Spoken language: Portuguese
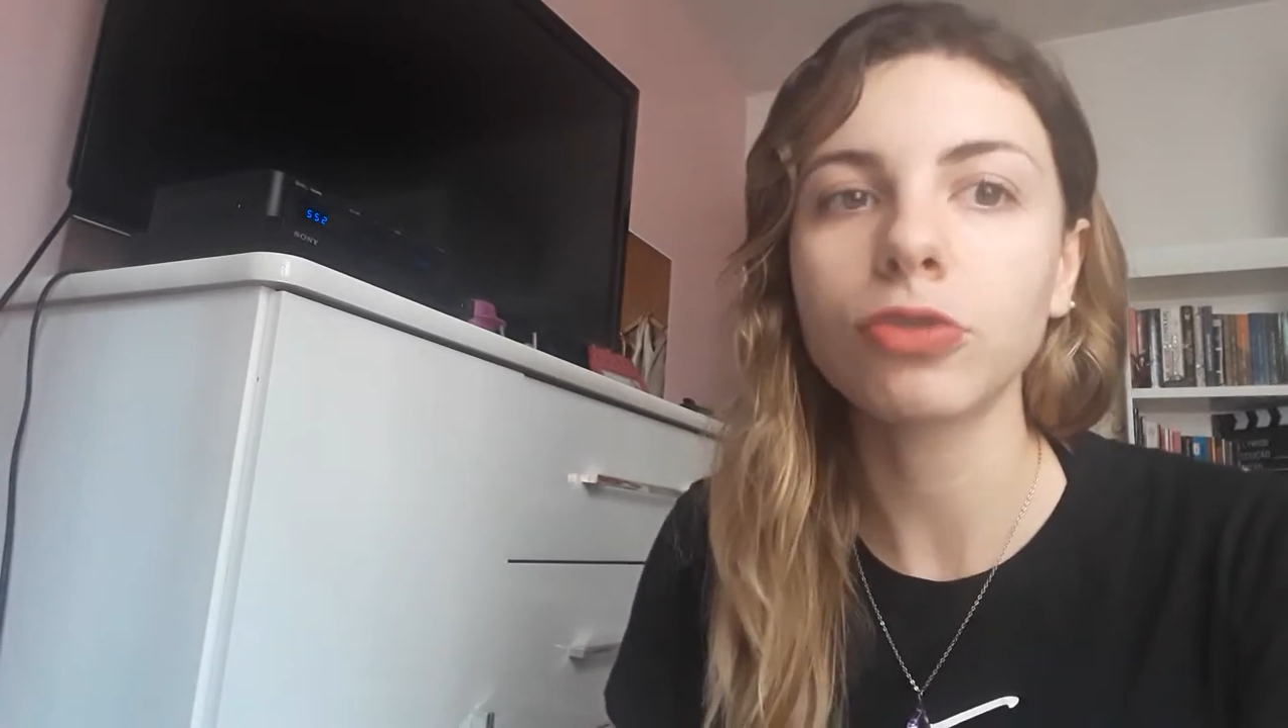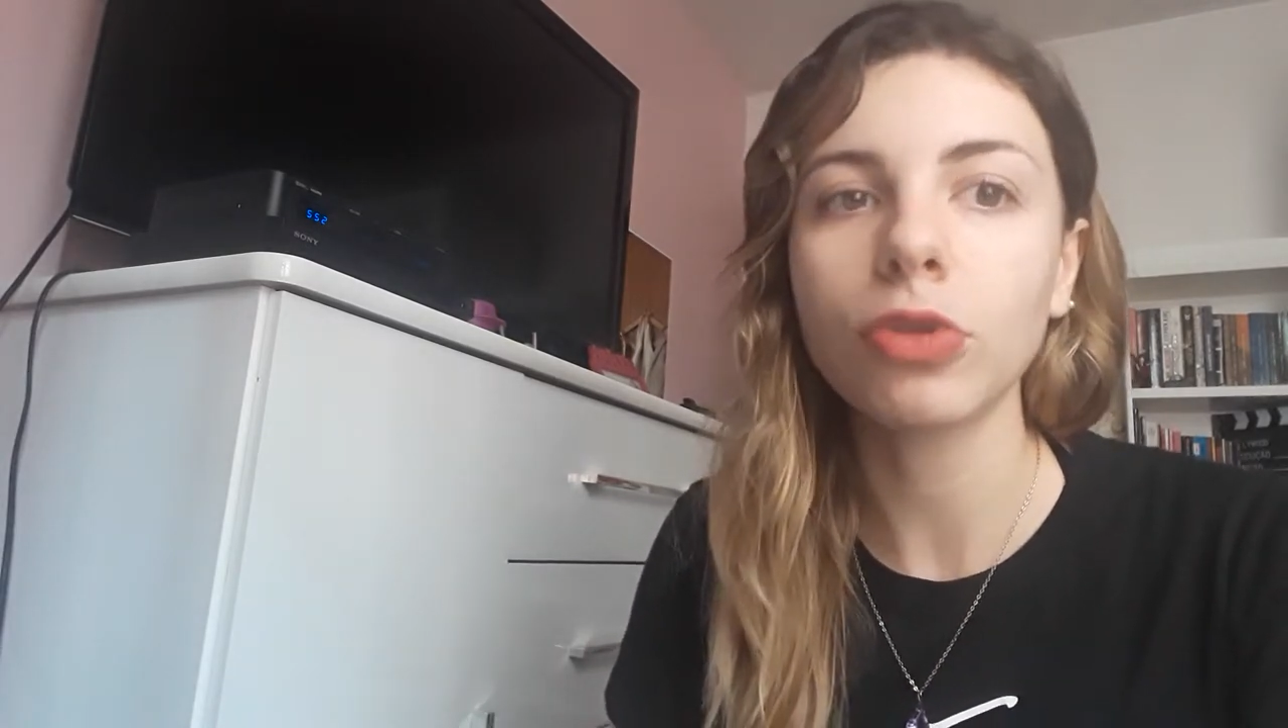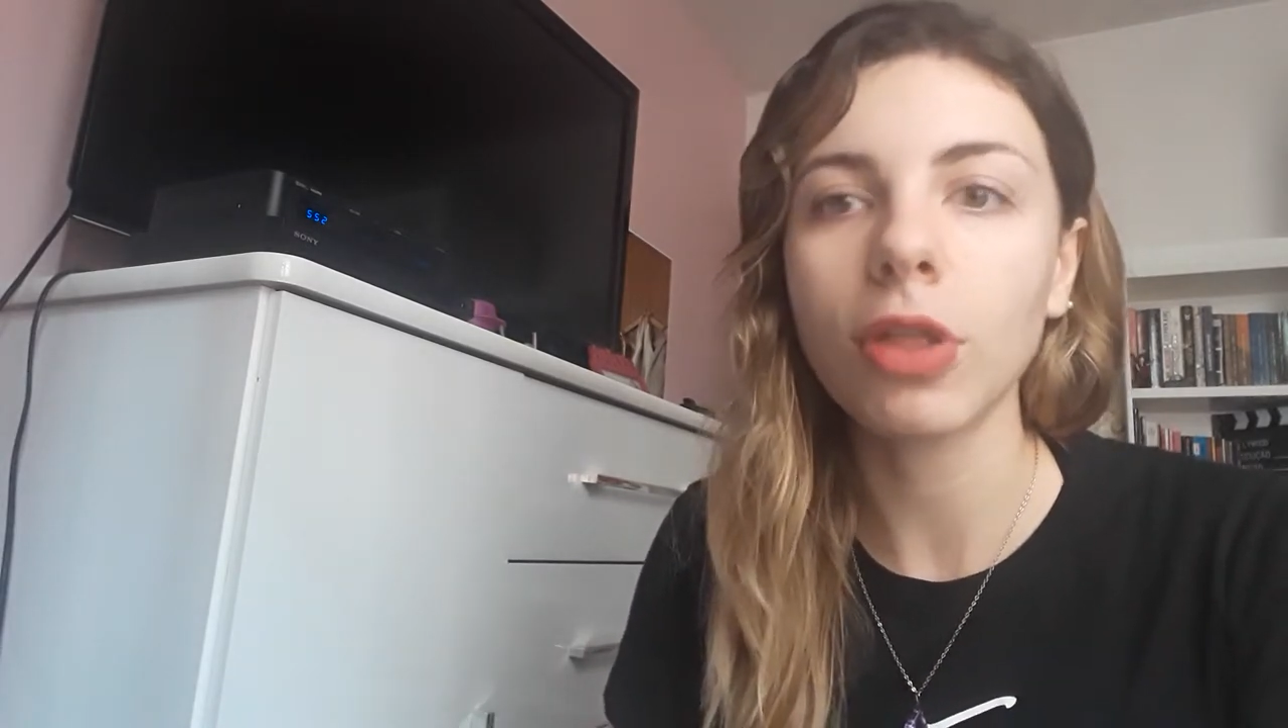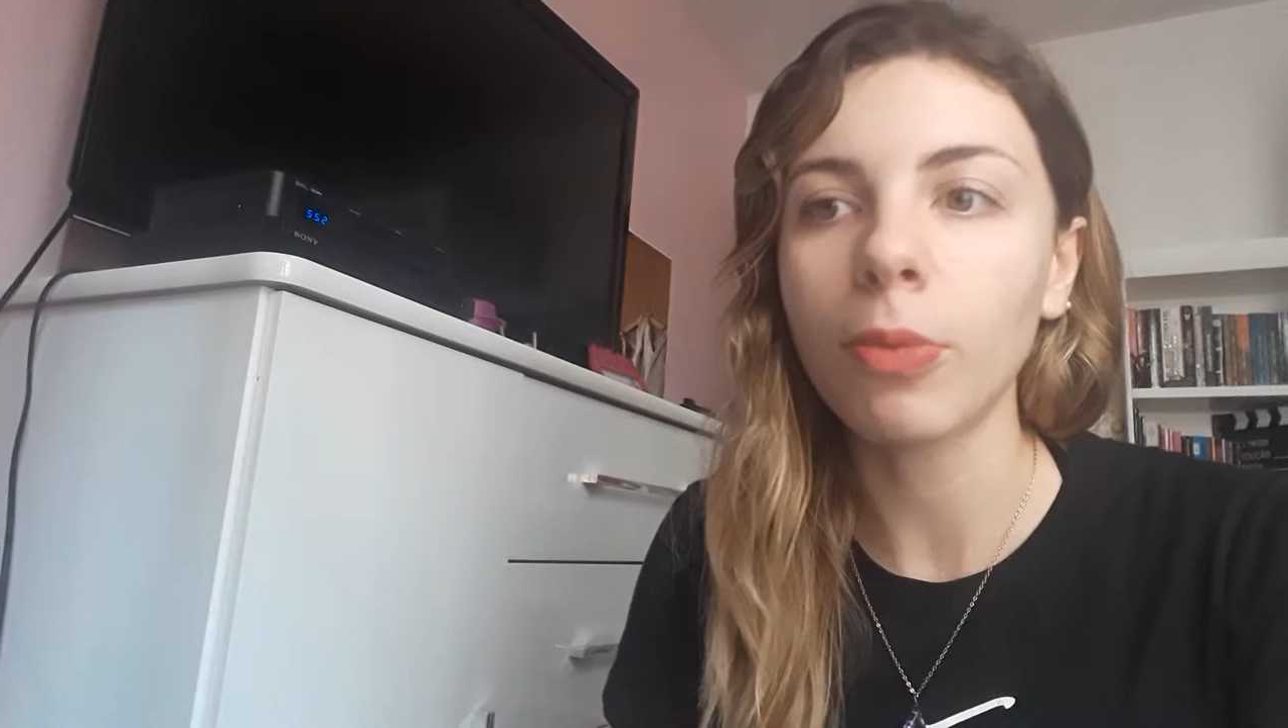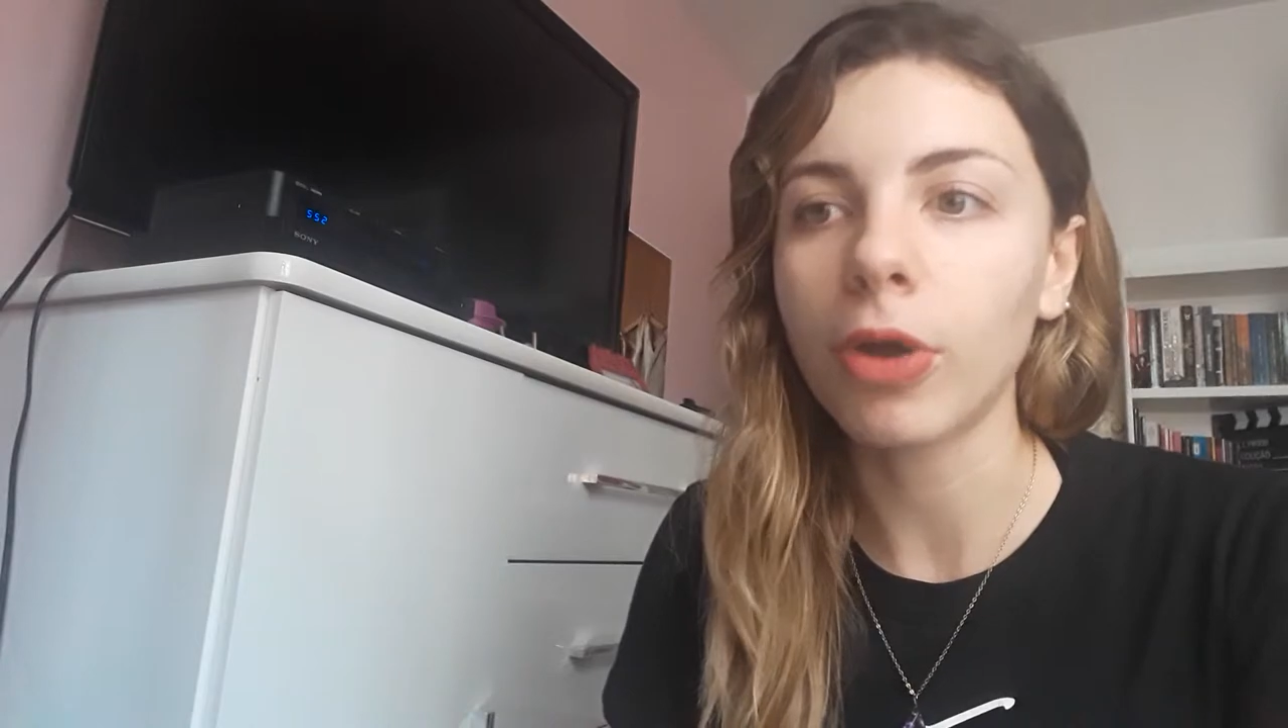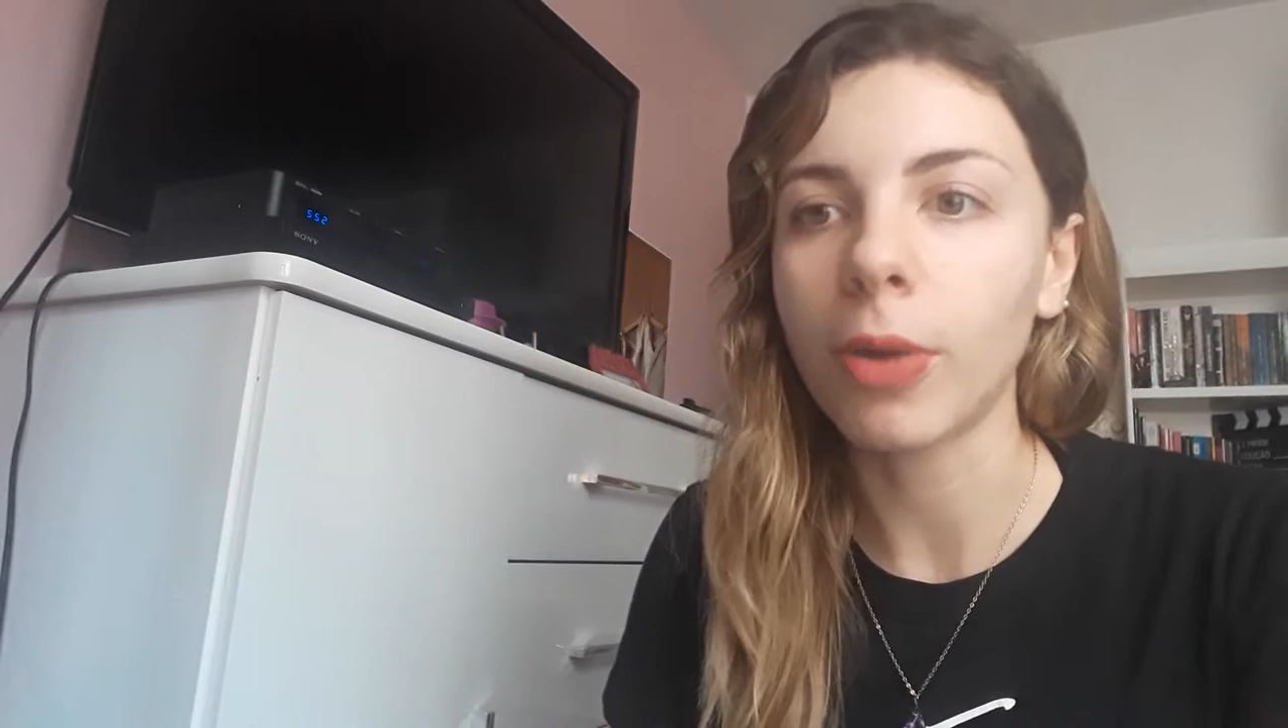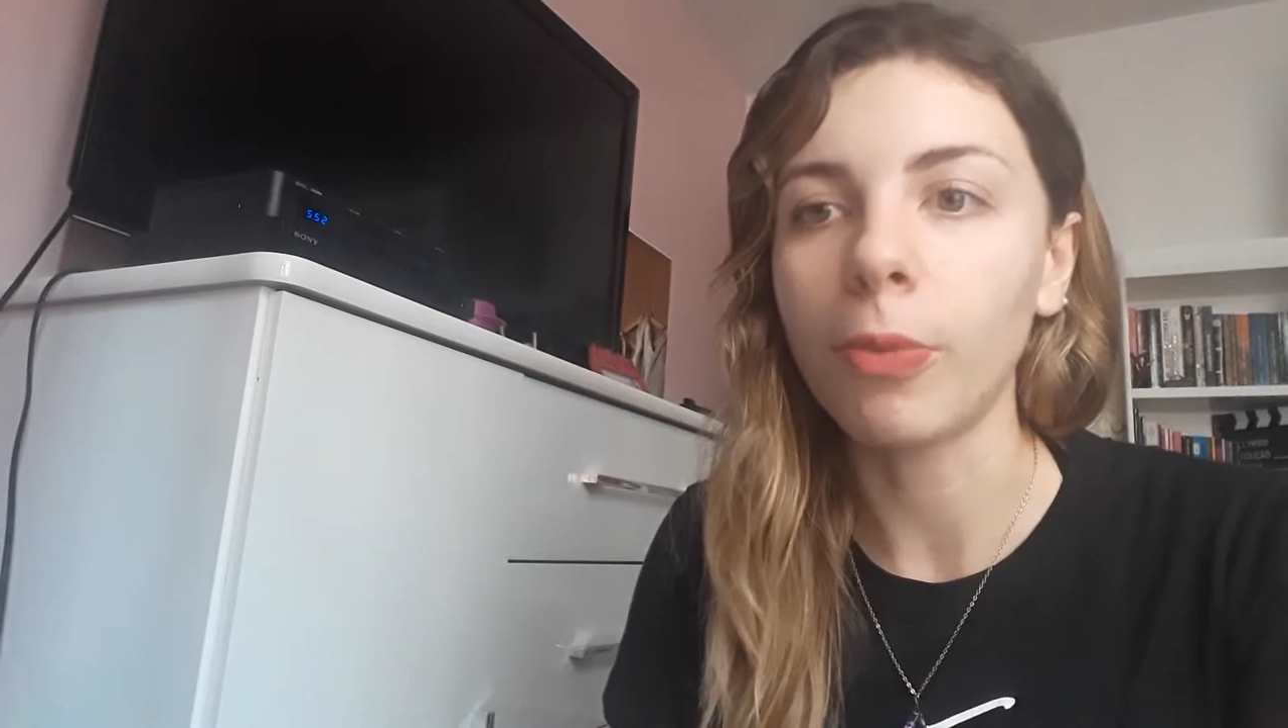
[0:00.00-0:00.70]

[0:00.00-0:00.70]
tudo demora